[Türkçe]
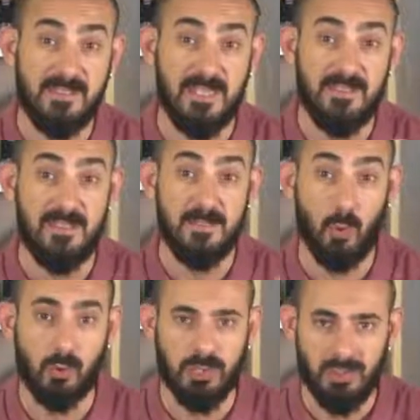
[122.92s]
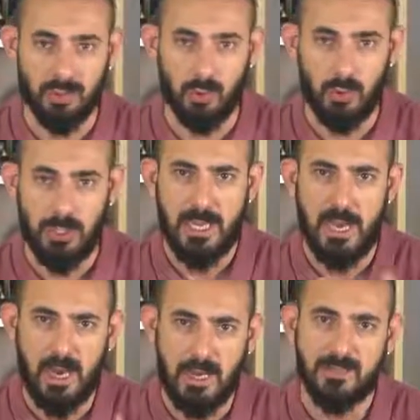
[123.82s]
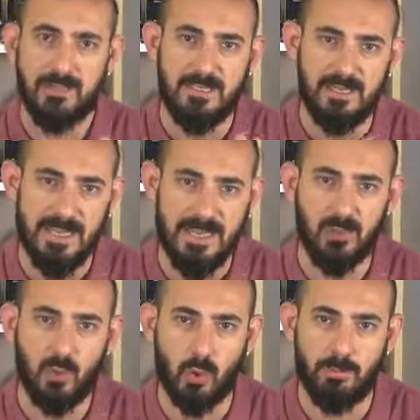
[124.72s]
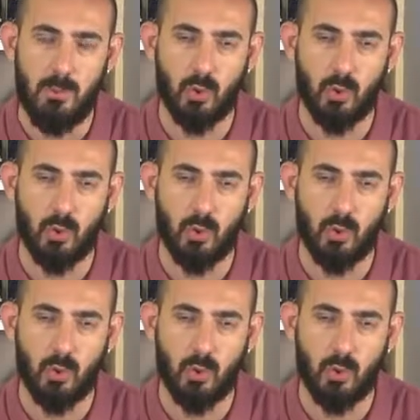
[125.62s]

sessiz modda çalışıyor. Ardından ise gelen soğutma